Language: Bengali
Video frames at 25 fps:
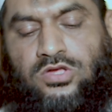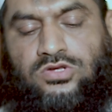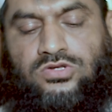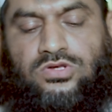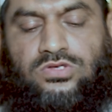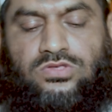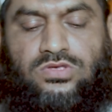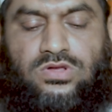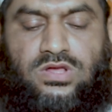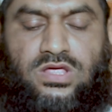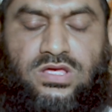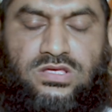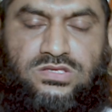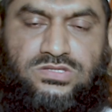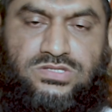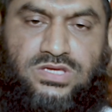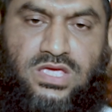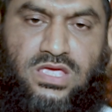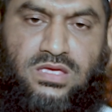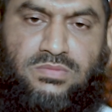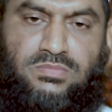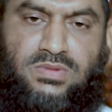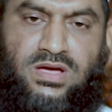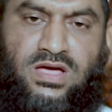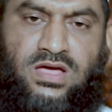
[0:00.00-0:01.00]
সুতরাং
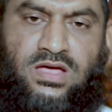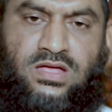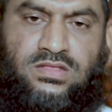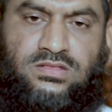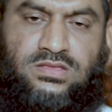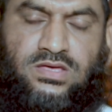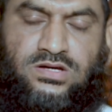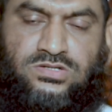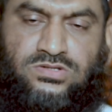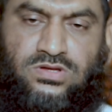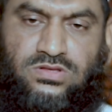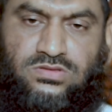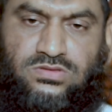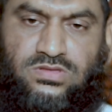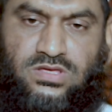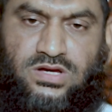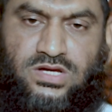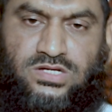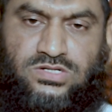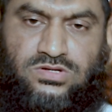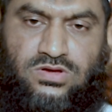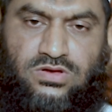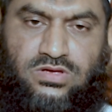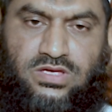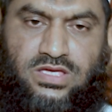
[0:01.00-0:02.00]
যেই মা তার
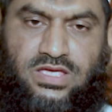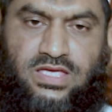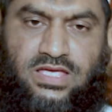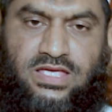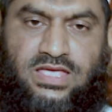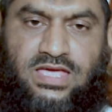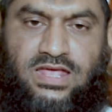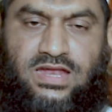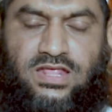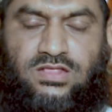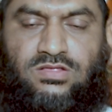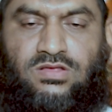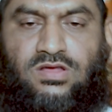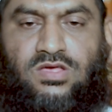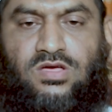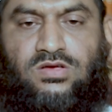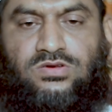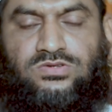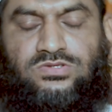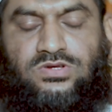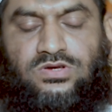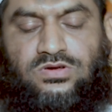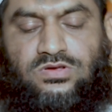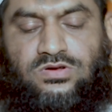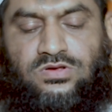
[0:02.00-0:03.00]
সন্তানের সঙ্গে খেলাধুলায়
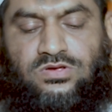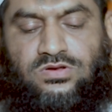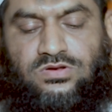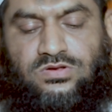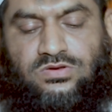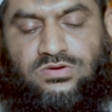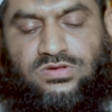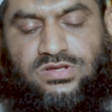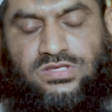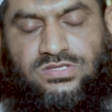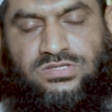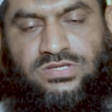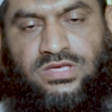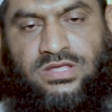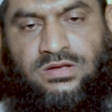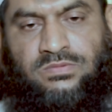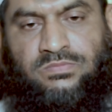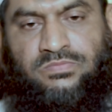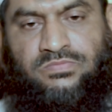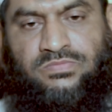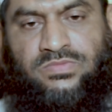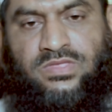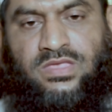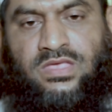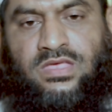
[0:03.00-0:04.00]
অংশগ্রহণ করেছেন
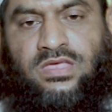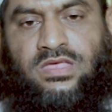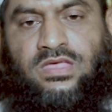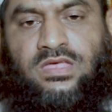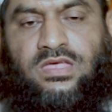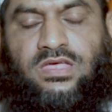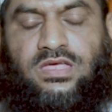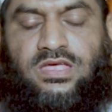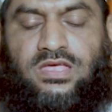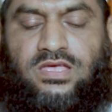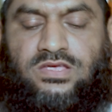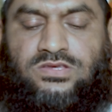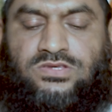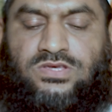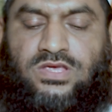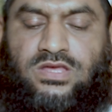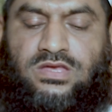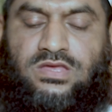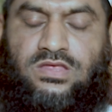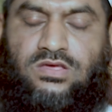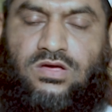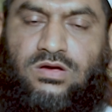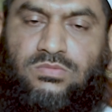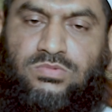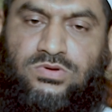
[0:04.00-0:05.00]

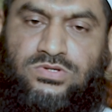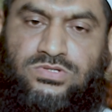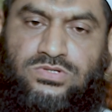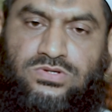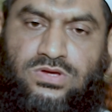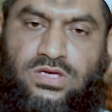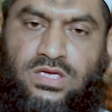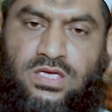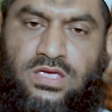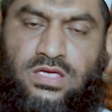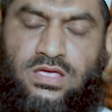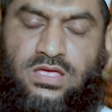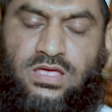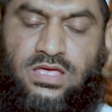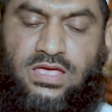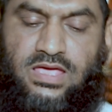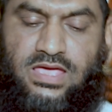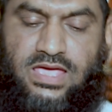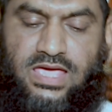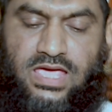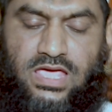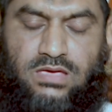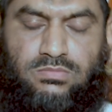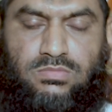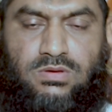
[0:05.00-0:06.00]
সেটি অবশ্যই
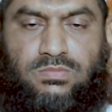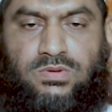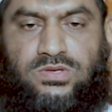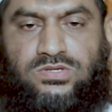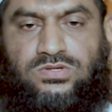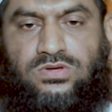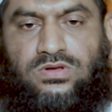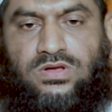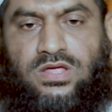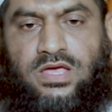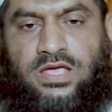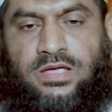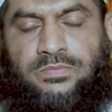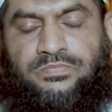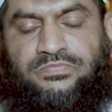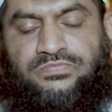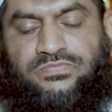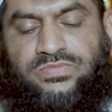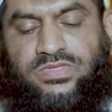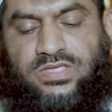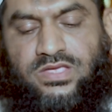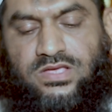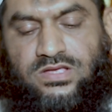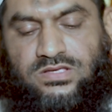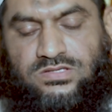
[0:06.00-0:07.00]
এই বিবেচনায়
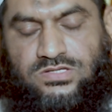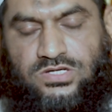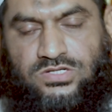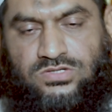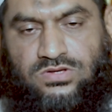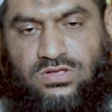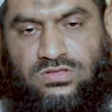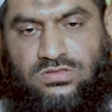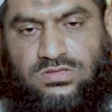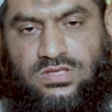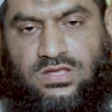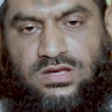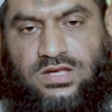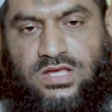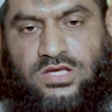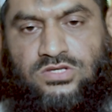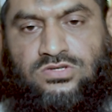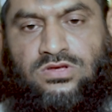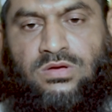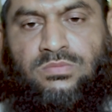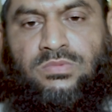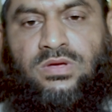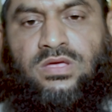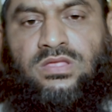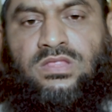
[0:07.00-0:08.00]
যে সন্তানকে
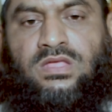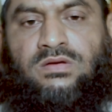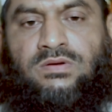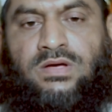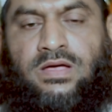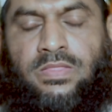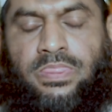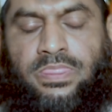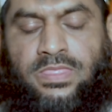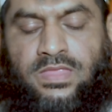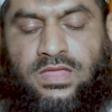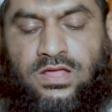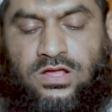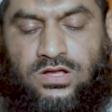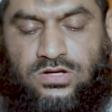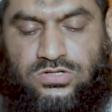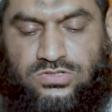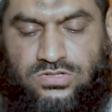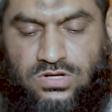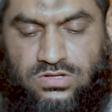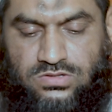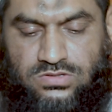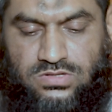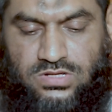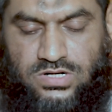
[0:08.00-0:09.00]
সময় দেওয়া
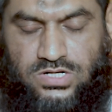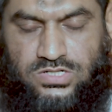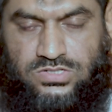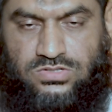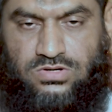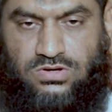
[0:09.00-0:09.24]
সন্তানের